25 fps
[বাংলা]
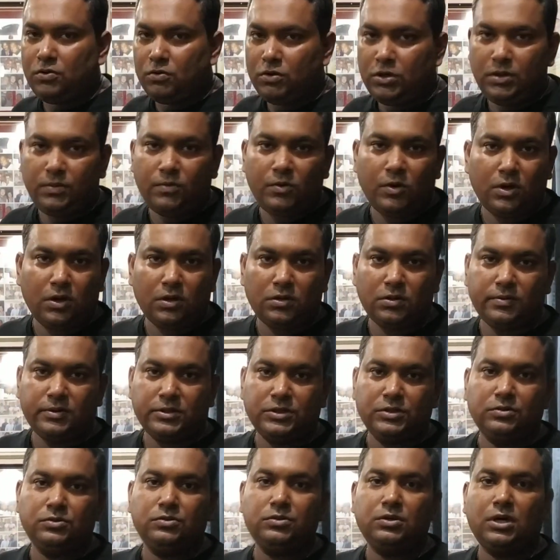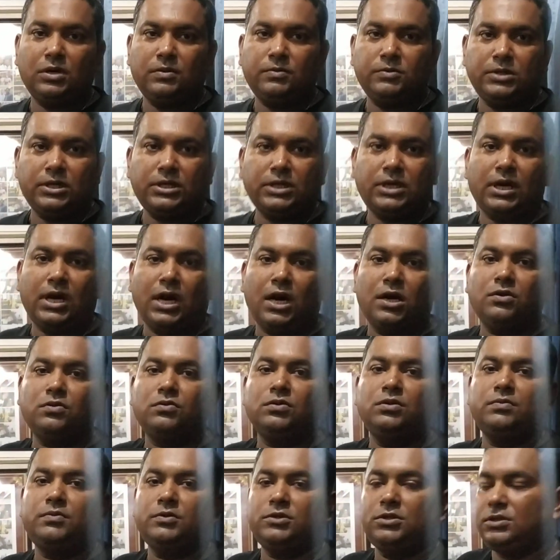ডোরিমন অথবা সুজুকার মতো একটা
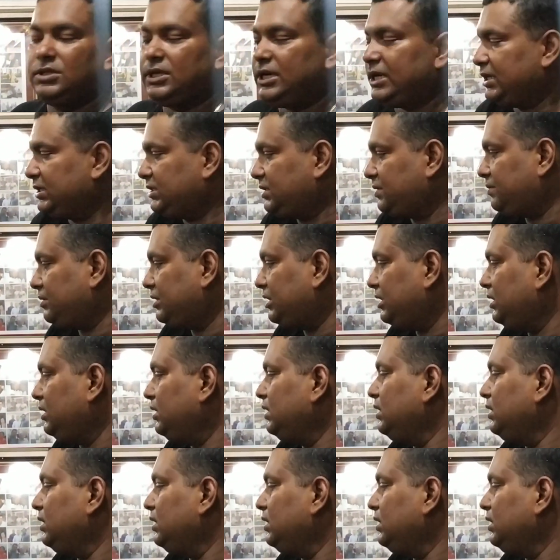কার্টুনের মতো দেখা যাবে